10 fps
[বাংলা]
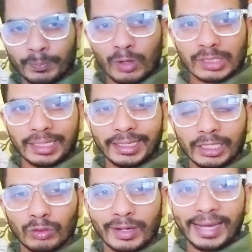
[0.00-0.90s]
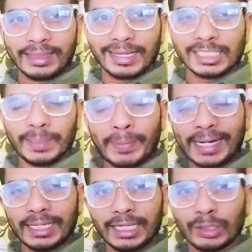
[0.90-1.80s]
বসানে কিন্তু খাইতে আসি
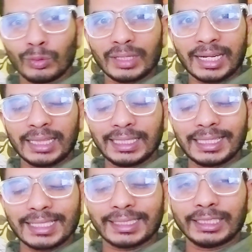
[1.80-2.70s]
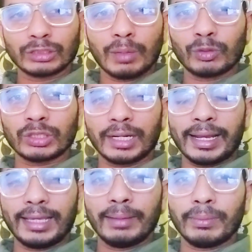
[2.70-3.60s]
পার্টি কিন্তু তারা দিতে আছে সমস্যা
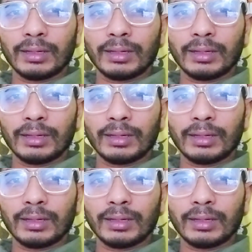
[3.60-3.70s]
নাই